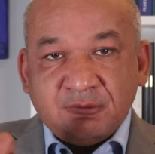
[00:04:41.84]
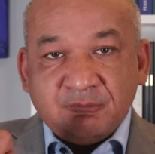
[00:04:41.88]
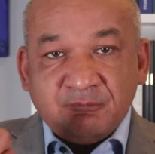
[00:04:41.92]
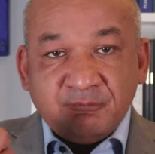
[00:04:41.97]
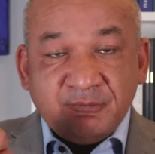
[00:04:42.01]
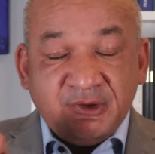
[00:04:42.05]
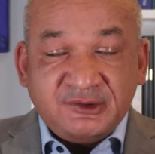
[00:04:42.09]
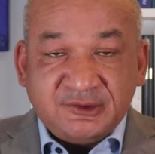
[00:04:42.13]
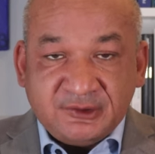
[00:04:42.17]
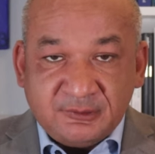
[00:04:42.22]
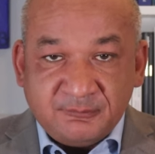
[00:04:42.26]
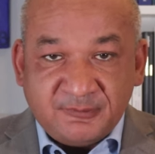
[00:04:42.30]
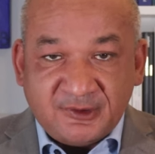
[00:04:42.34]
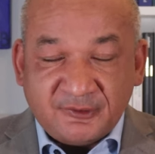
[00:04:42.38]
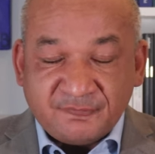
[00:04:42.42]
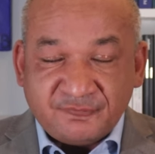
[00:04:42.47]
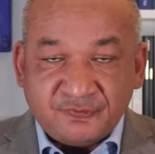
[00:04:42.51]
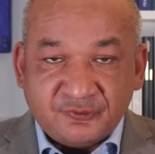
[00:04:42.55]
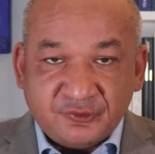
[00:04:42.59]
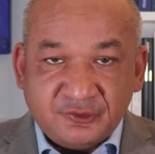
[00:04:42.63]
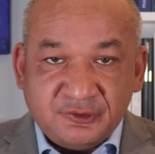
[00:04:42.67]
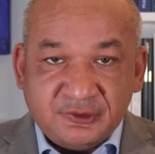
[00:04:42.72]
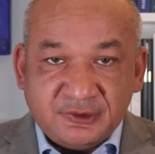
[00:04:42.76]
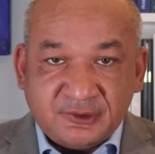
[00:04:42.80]
mit dem
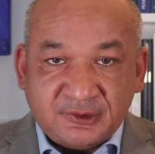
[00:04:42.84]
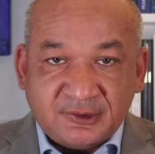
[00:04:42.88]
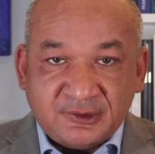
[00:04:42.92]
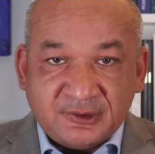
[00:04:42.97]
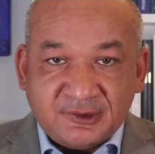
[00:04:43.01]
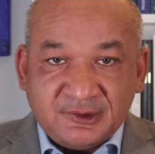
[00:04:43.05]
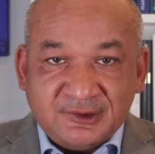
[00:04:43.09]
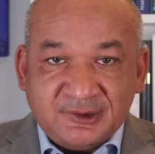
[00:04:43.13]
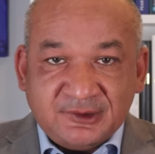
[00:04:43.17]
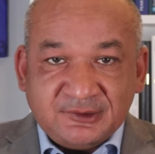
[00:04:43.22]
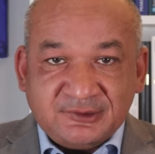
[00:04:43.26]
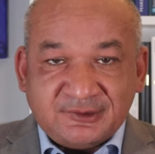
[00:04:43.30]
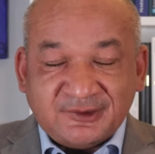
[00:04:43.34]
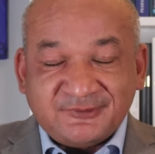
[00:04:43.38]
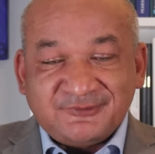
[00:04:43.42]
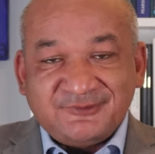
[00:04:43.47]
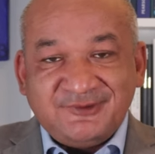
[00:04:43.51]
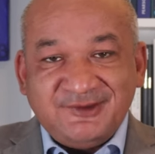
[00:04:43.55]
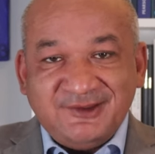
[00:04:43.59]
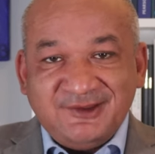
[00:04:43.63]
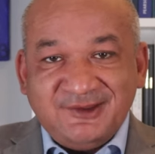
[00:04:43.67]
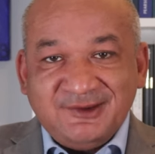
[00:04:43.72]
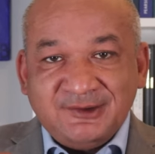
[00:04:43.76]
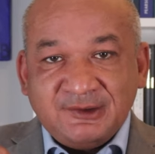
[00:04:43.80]
Erfolg, dass
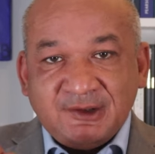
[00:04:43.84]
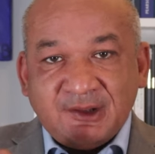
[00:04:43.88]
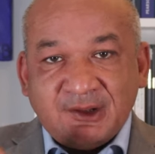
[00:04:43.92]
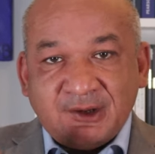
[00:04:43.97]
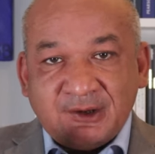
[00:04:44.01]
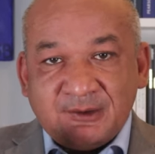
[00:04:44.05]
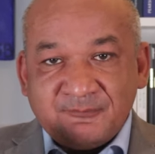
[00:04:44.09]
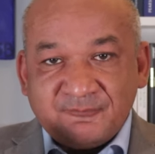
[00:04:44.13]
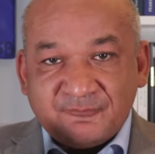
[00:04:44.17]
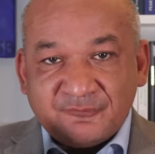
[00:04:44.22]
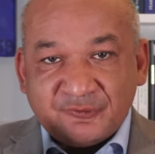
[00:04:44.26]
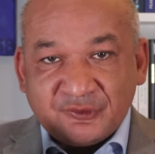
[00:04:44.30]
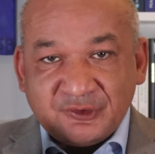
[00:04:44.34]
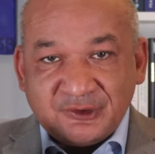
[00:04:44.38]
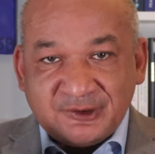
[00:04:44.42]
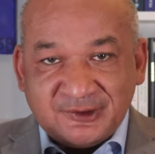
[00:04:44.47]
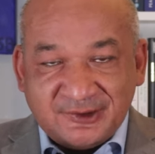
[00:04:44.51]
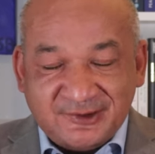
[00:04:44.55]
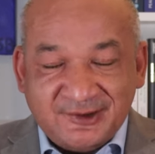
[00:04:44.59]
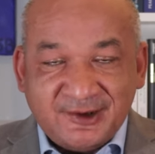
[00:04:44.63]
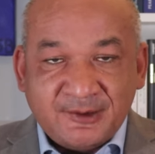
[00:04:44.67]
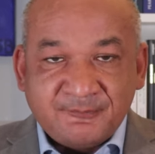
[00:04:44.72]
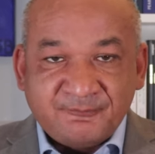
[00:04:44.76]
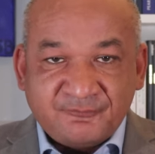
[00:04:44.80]
sie innerhalb von
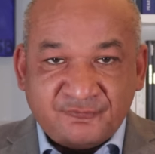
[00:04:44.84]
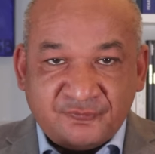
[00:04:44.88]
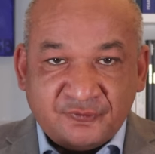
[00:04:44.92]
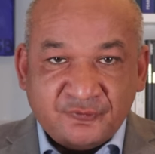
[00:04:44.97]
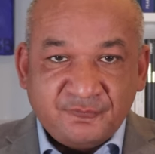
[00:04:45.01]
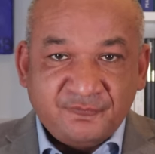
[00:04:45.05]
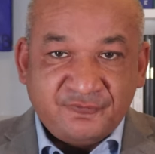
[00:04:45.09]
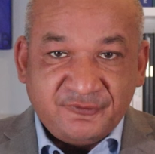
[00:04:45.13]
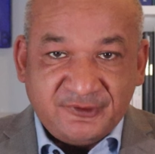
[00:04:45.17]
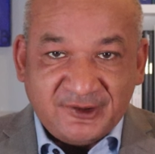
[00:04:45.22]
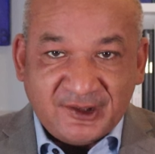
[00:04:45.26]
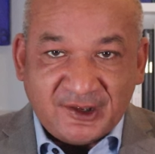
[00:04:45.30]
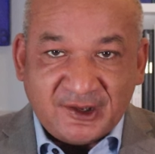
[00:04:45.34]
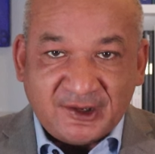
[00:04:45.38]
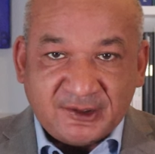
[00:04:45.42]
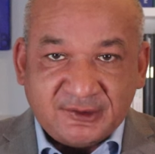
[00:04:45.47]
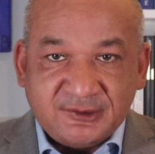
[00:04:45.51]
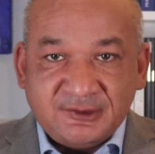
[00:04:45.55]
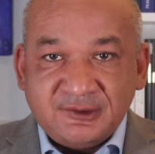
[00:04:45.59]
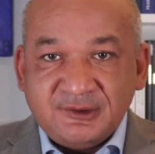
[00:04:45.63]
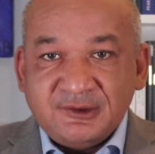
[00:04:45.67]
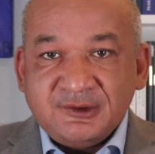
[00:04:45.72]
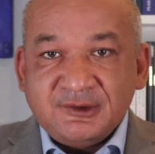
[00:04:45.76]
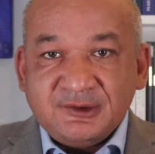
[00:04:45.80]
knapp fünf
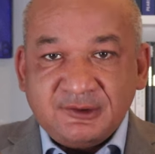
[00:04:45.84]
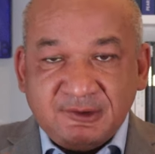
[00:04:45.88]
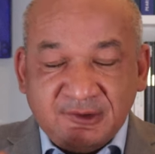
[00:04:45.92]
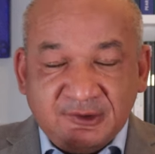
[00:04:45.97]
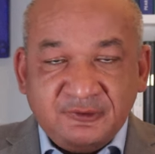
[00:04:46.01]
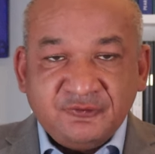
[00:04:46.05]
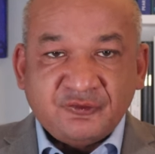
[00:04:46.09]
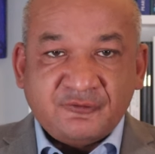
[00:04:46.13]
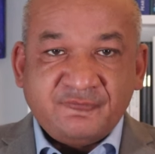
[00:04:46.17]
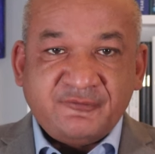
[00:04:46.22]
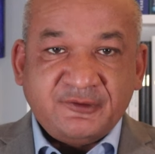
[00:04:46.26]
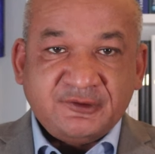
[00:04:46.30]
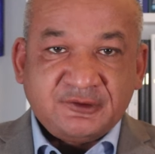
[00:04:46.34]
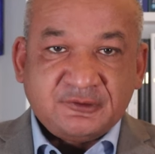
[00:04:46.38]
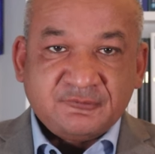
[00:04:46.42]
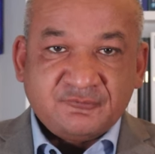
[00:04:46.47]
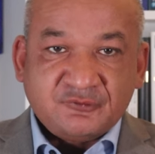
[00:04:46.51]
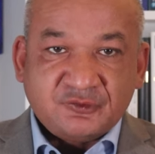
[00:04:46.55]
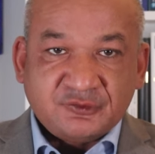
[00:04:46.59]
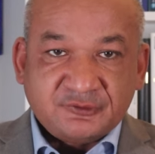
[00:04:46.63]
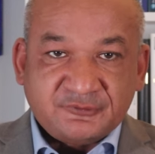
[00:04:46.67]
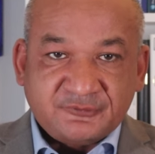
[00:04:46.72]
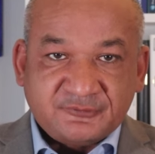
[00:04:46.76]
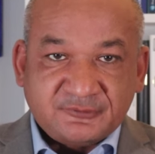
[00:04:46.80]
Jahren insolvent
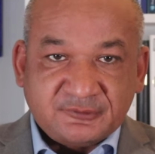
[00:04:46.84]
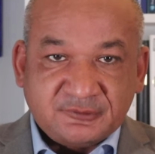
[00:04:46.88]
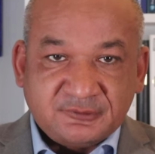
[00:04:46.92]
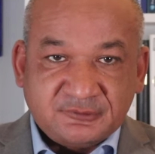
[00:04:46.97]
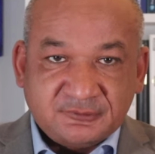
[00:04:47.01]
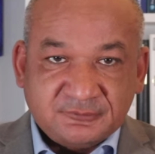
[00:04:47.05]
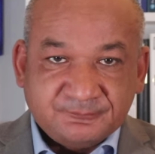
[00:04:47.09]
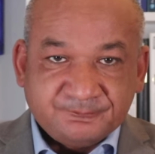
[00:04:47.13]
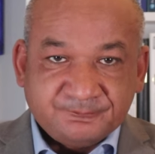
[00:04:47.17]
geworden sind.